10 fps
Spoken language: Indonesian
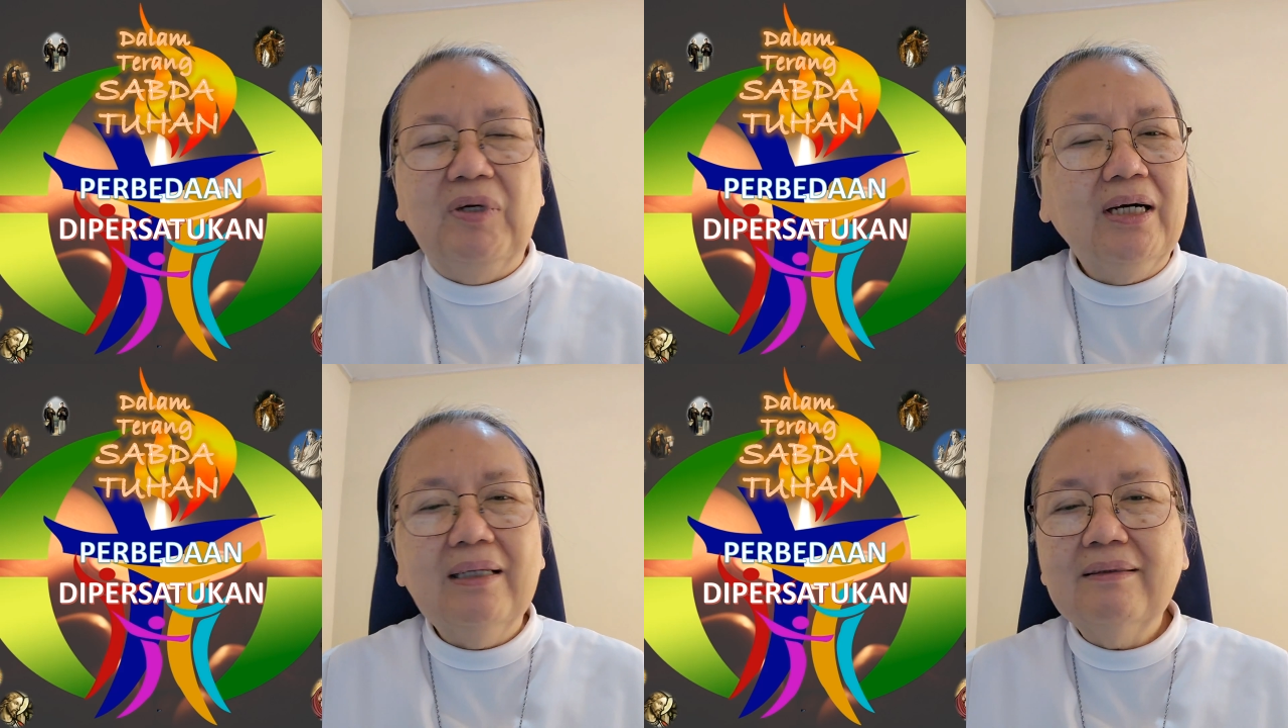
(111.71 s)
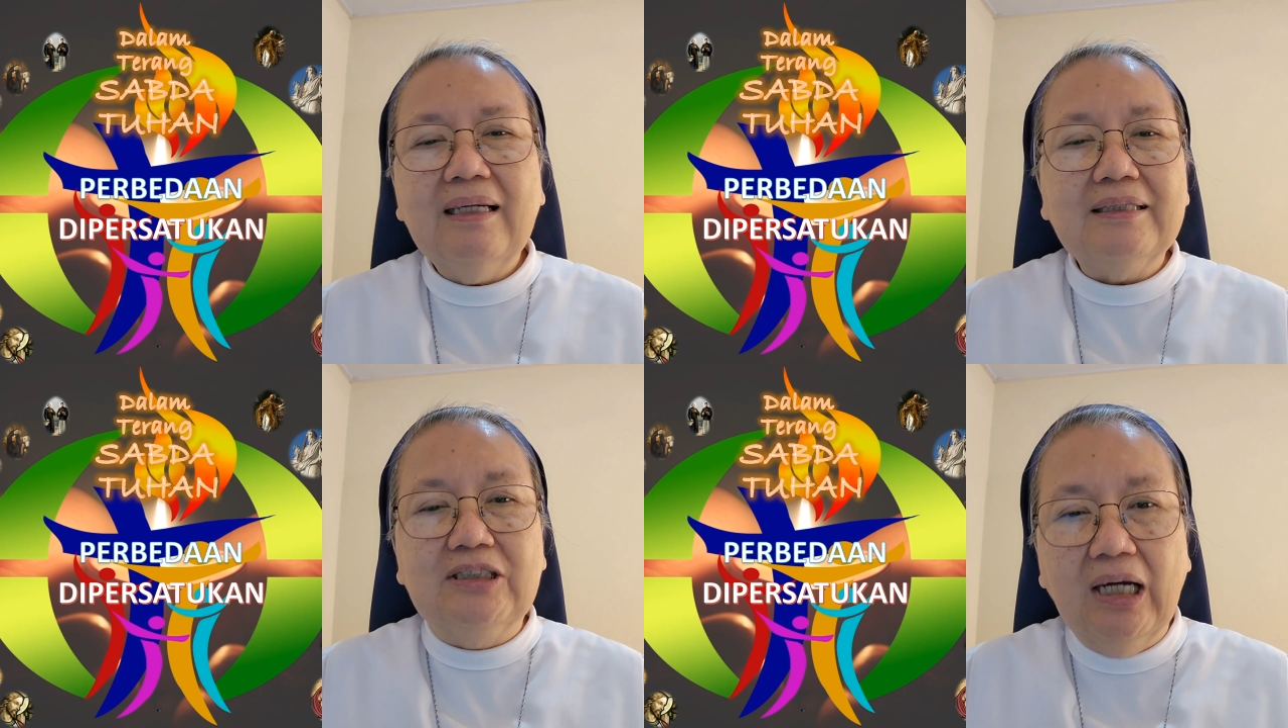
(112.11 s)
Bahkan
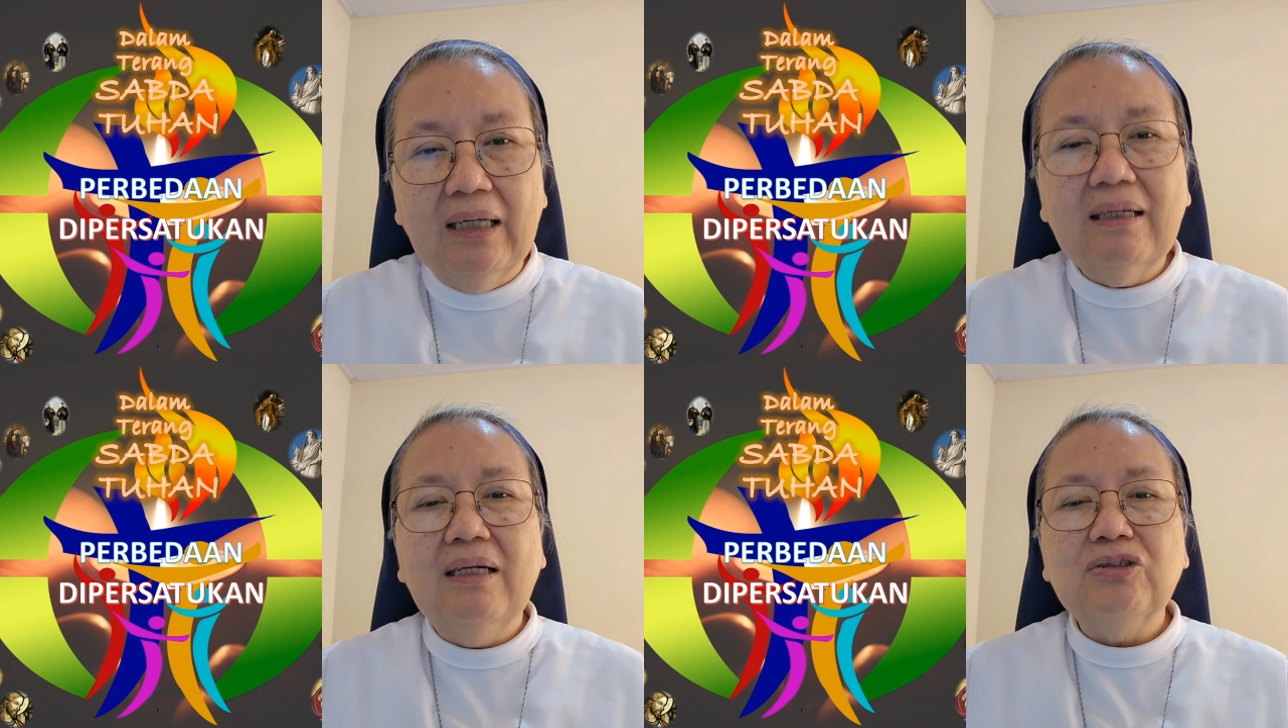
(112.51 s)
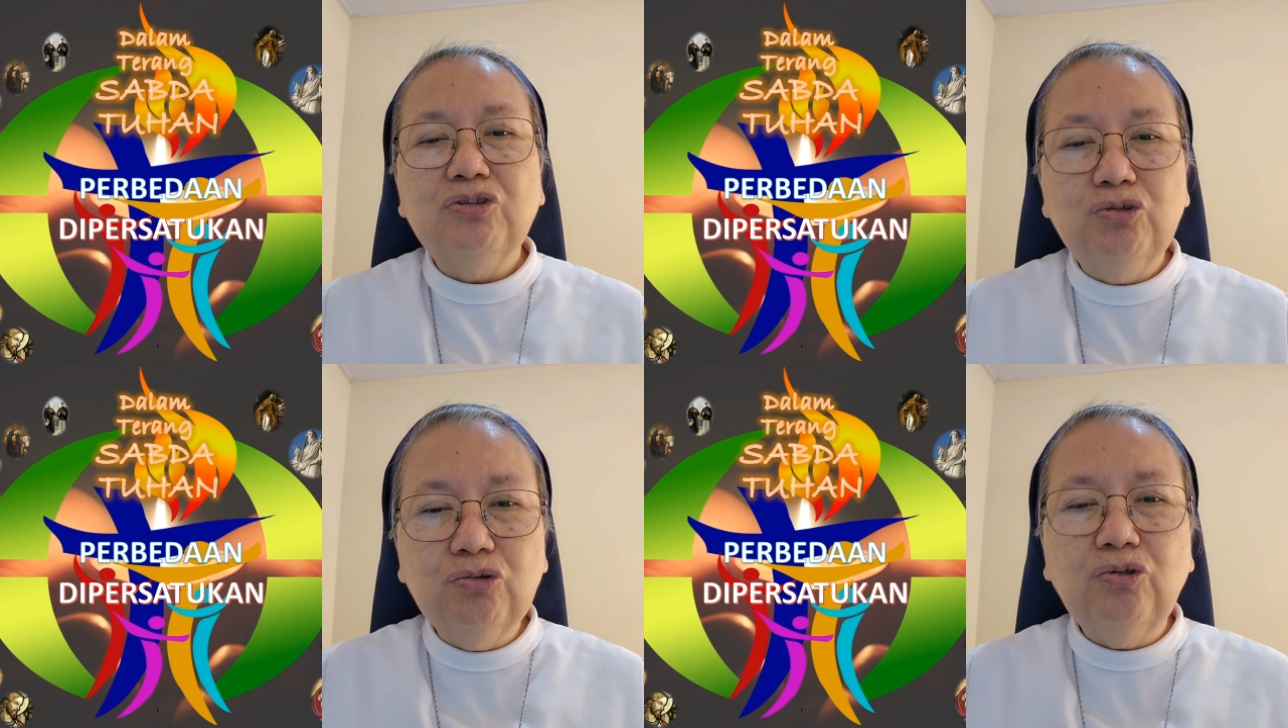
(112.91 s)
tak
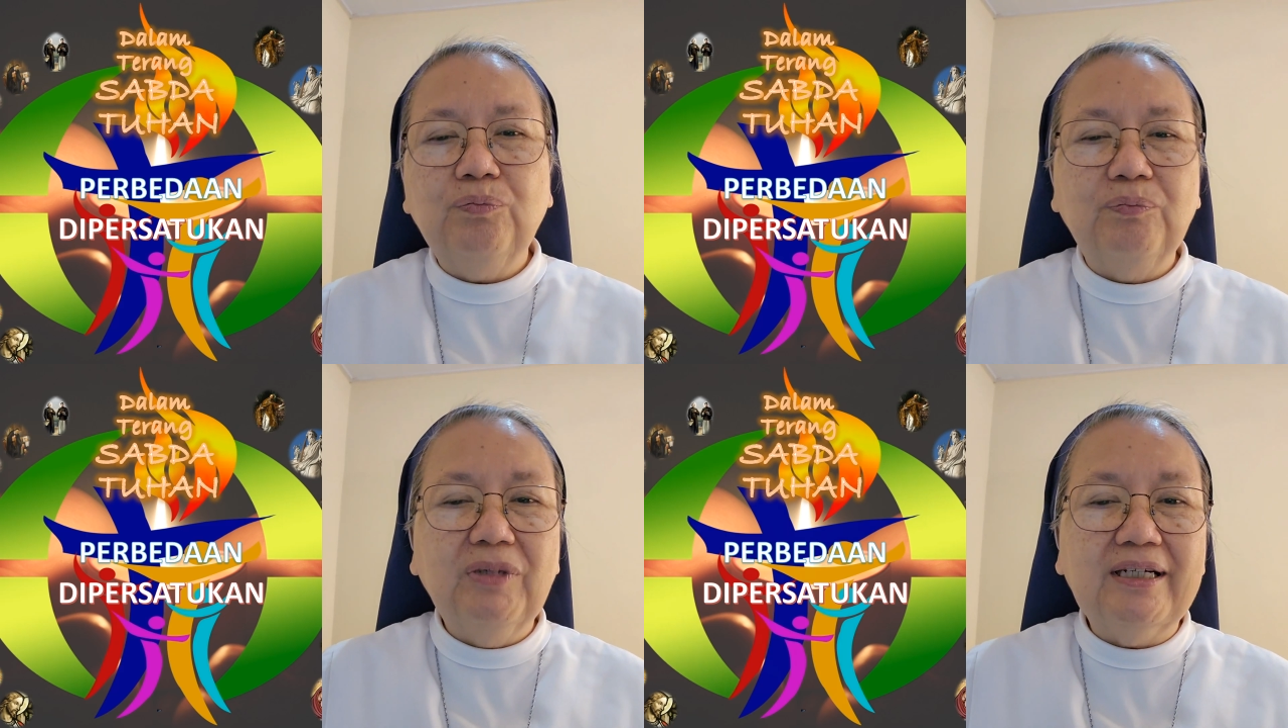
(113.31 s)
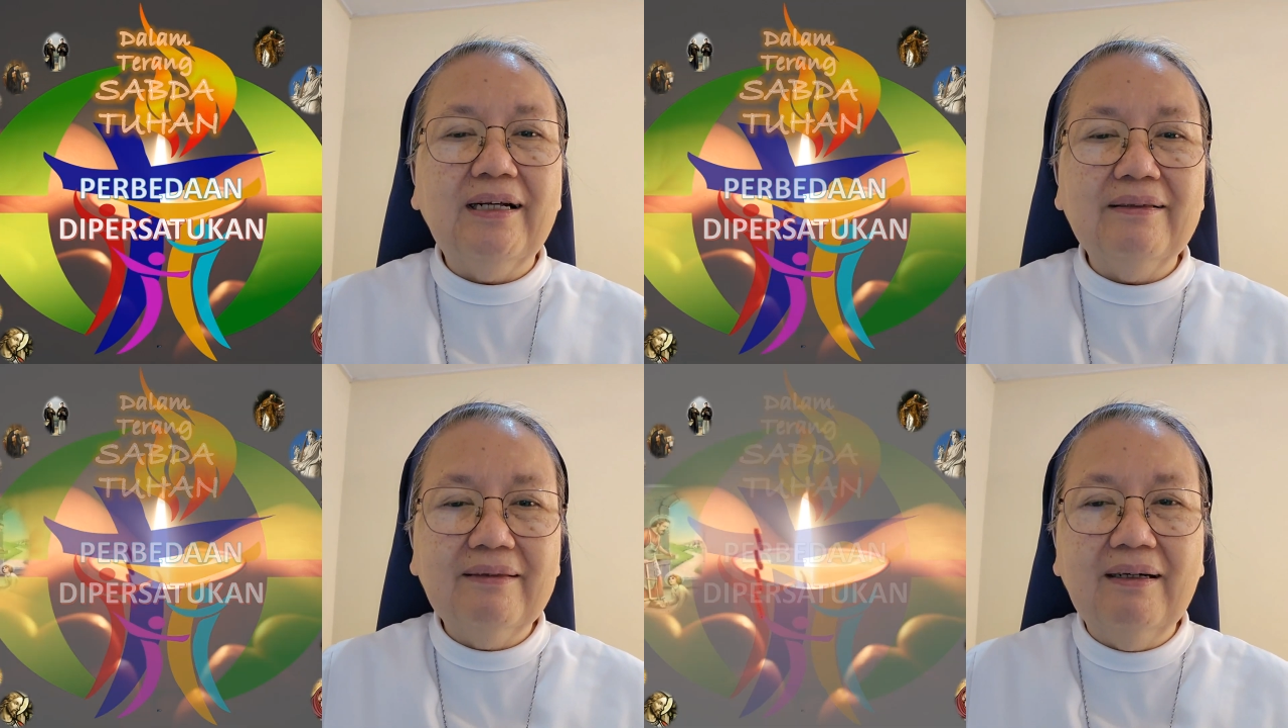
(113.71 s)
jarang cukup
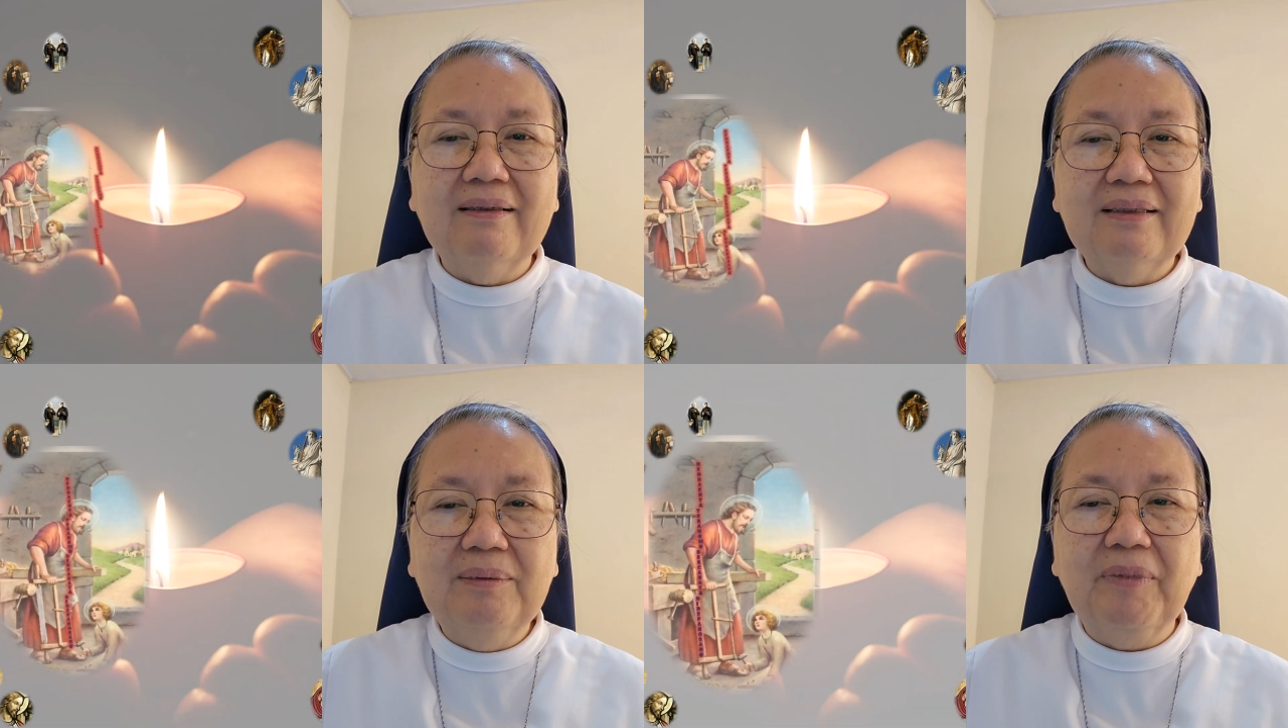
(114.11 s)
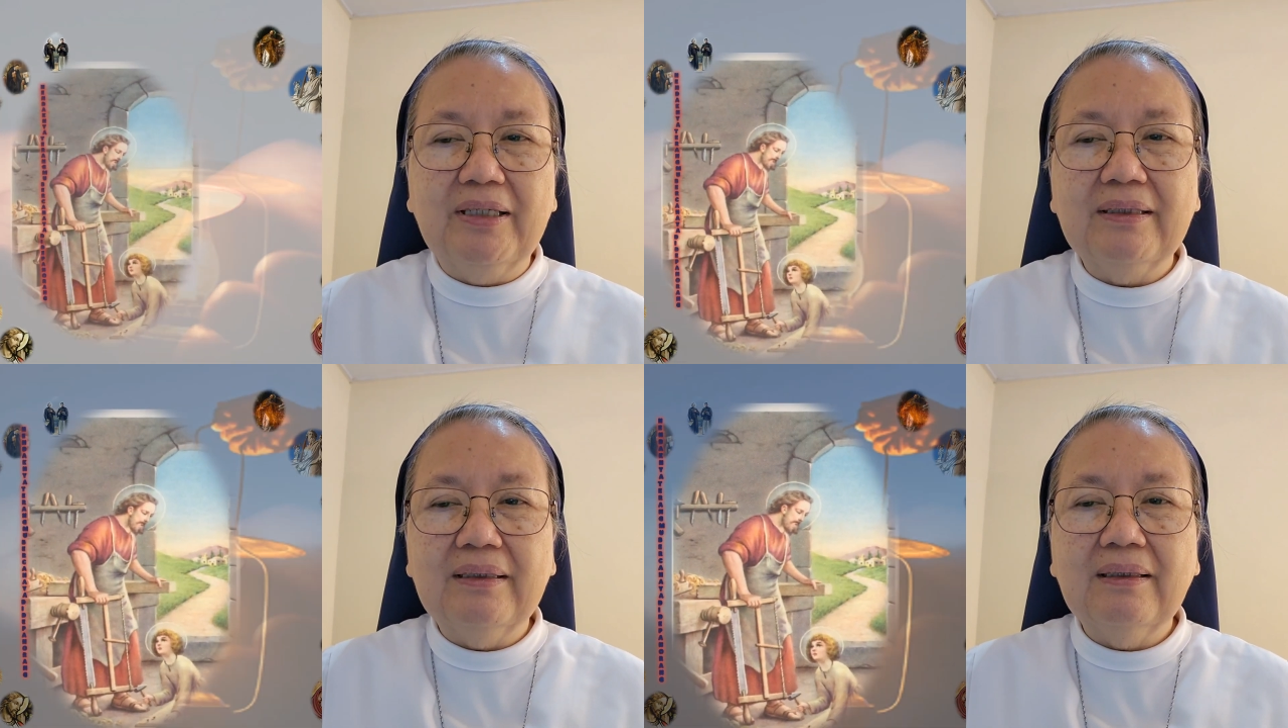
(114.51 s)
menantang
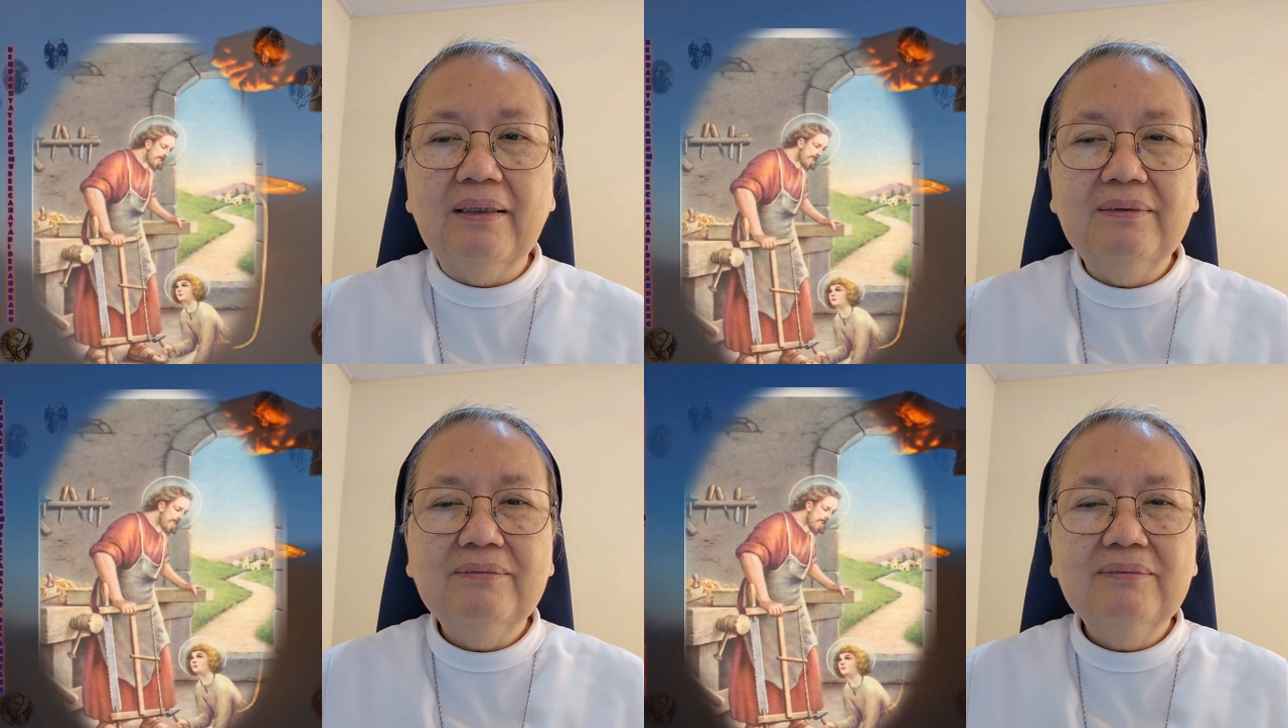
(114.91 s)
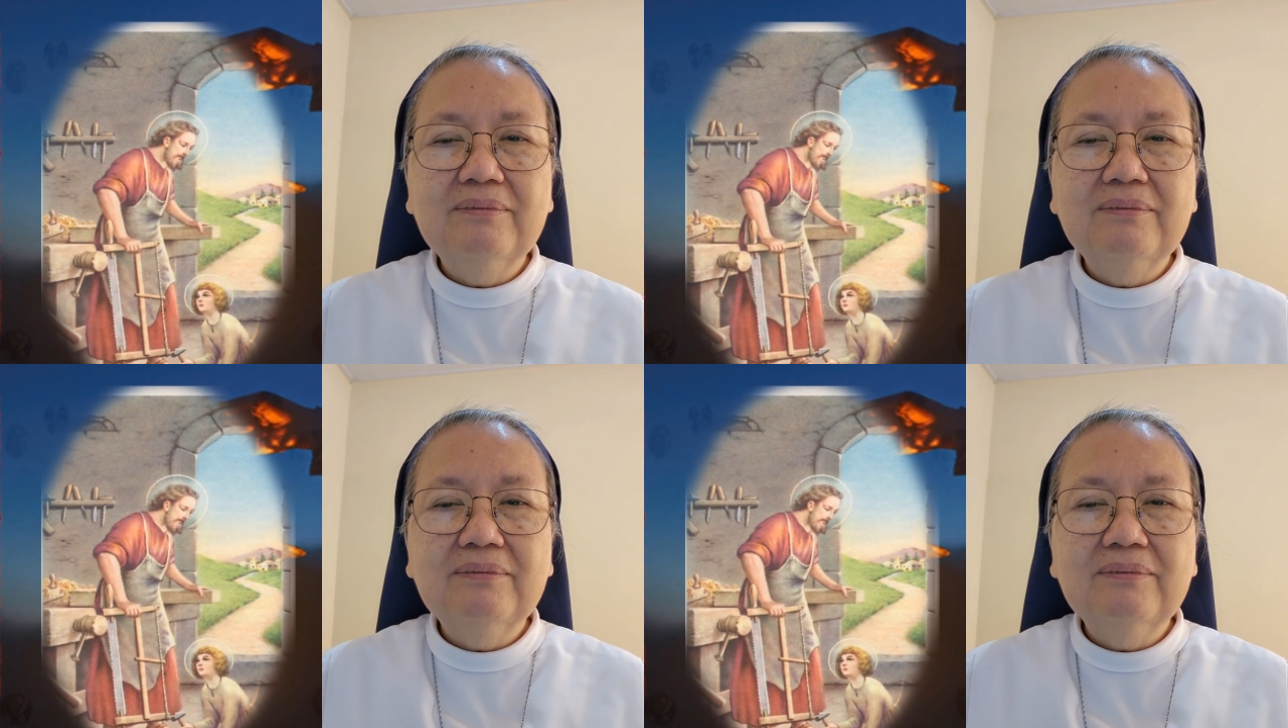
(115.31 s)
iman kita.